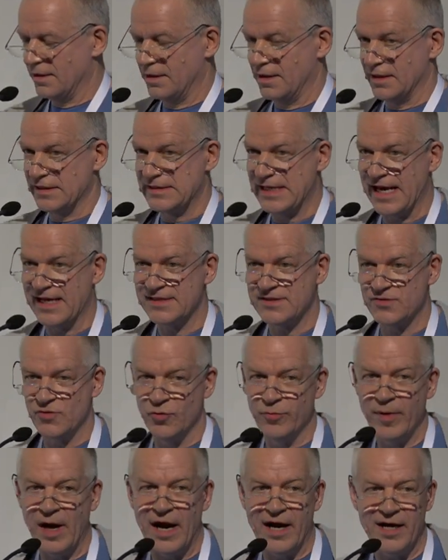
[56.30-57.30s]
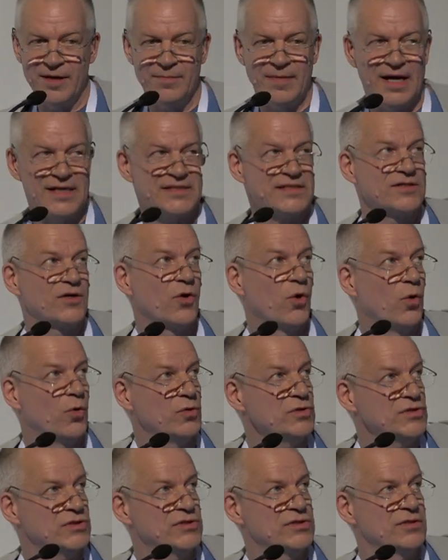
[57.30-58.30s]
Es heißt über alle Maßen
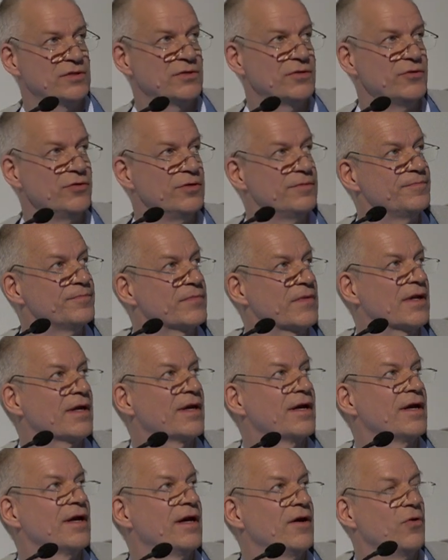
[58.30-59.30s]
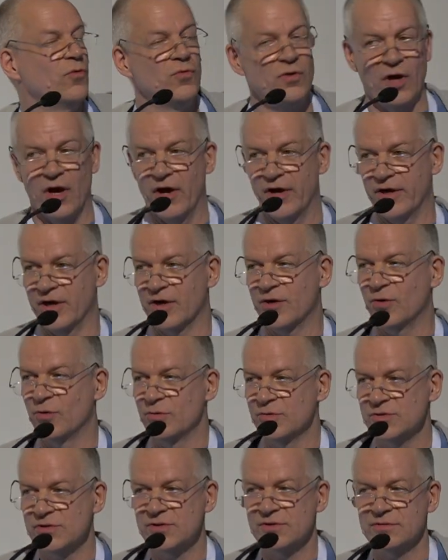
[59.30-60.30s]
groß, ungeheuer
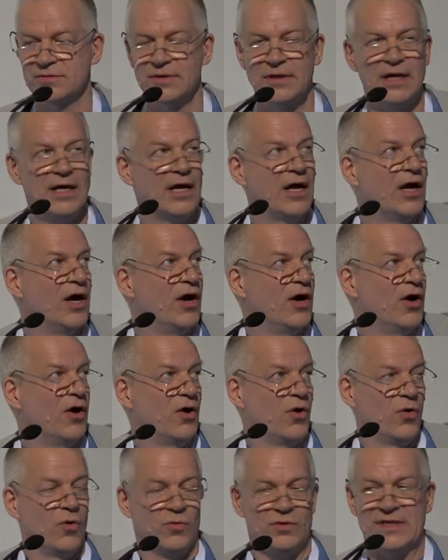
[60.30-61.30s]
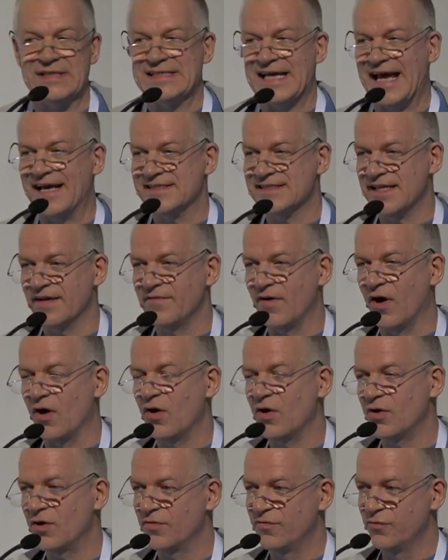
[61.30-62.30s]
groß. Und es heißt aber
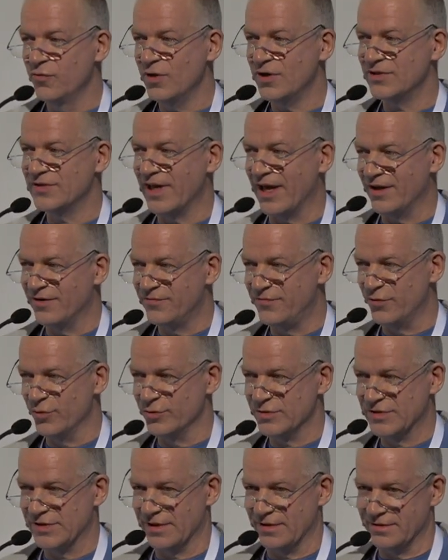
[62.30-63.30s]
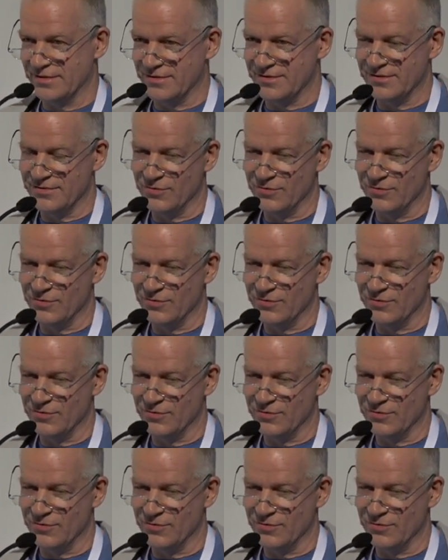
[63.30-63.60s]
auch furchteinflößend.